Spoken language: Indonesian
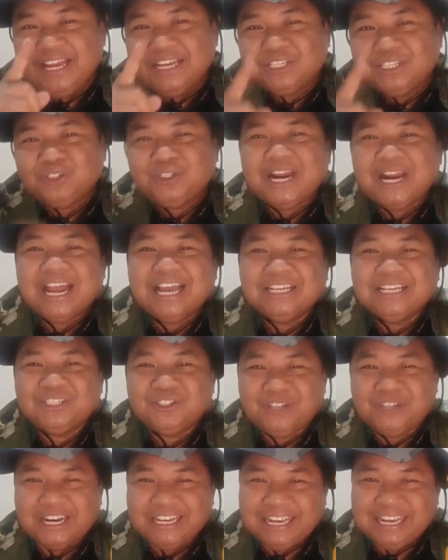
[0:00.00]

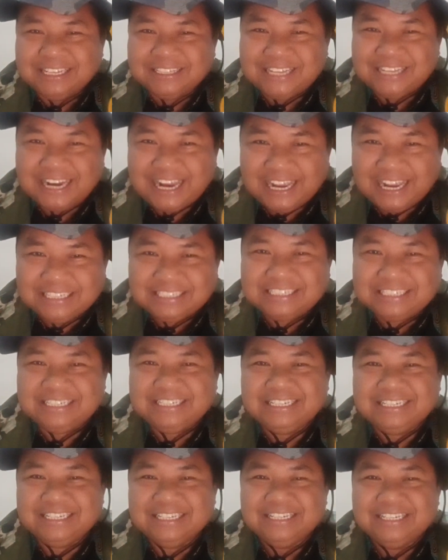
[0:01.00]
Saudara-saudari yang
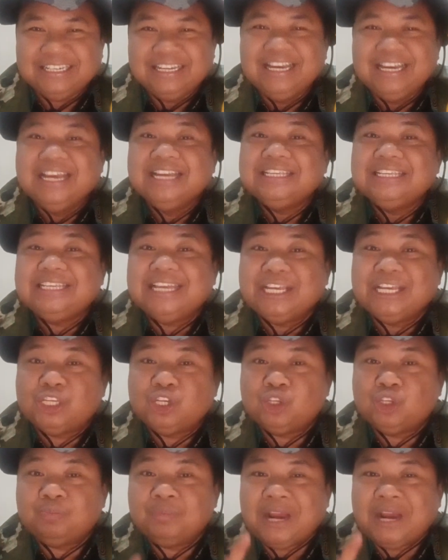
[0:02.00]
terkasih,
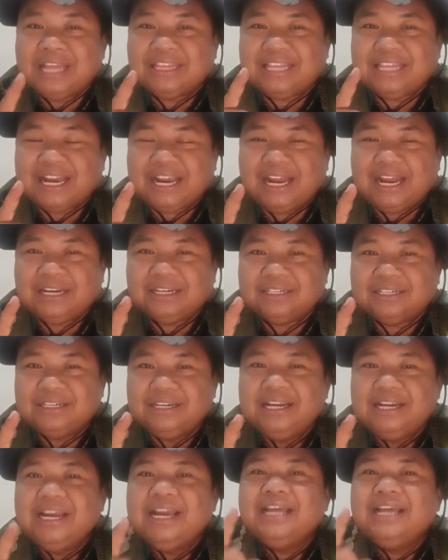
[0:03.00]
Yesus mengatakan,
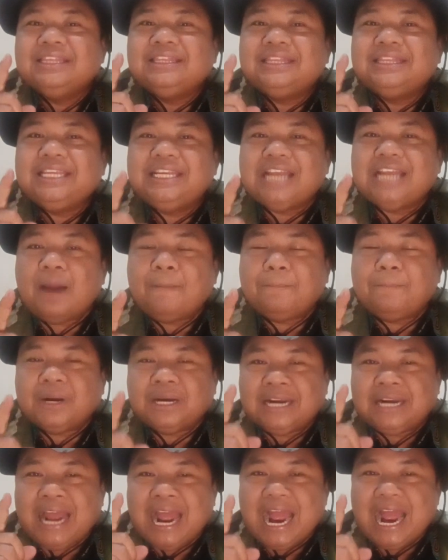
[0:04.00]
"Tidak
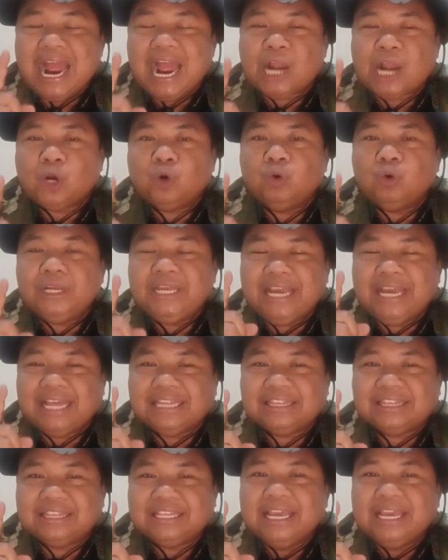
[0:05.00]
pernah aku
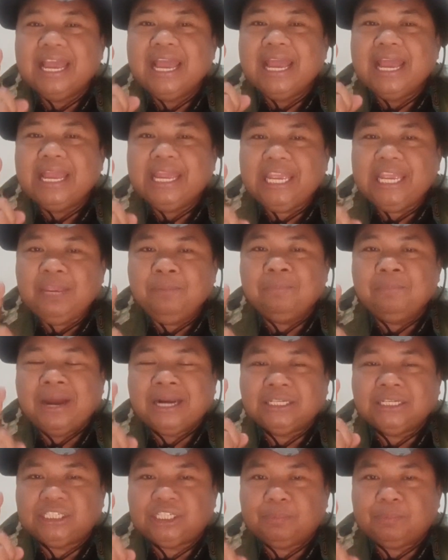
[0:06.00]
lihat
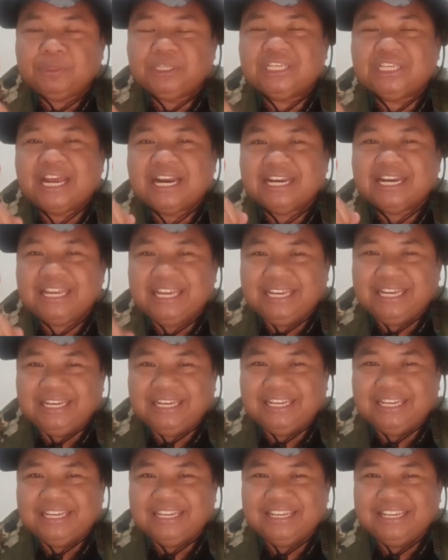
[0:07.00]
iman sebesar
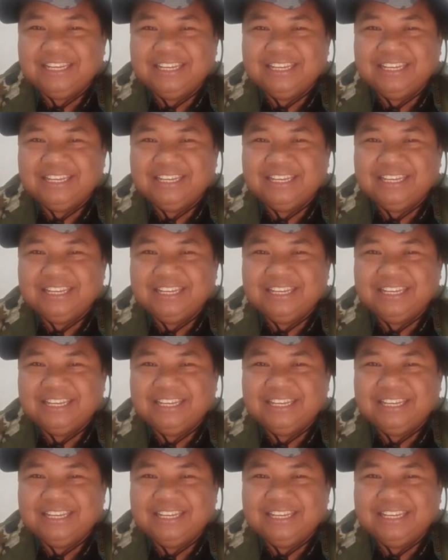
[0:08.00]
ini."